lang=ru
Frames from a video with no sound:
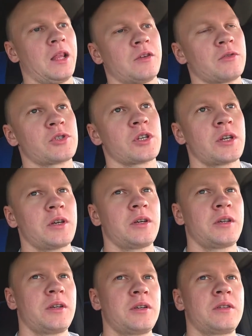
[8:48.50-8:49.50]

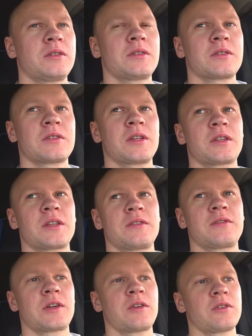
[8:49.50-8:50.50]
уже где-то
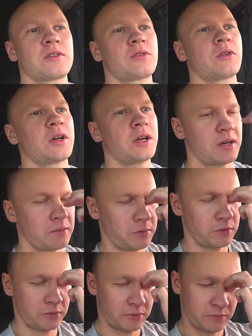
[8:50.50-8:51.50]
в районе сколько я
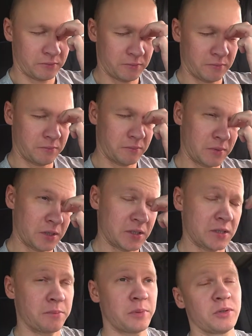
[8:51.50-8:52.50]
работаю?
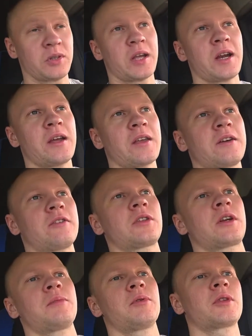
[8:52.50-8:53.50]
Месяца полтора я вот
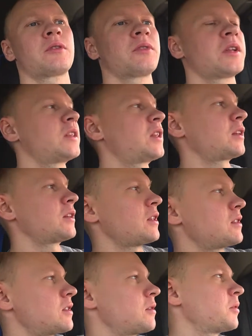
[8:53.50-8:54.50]
работал на
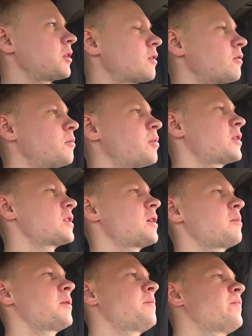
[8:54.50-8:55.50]
13-метровом
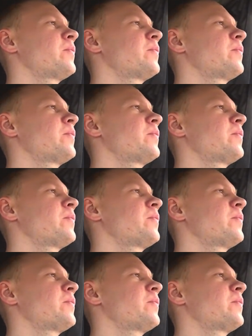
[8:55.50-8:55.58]
прицепе.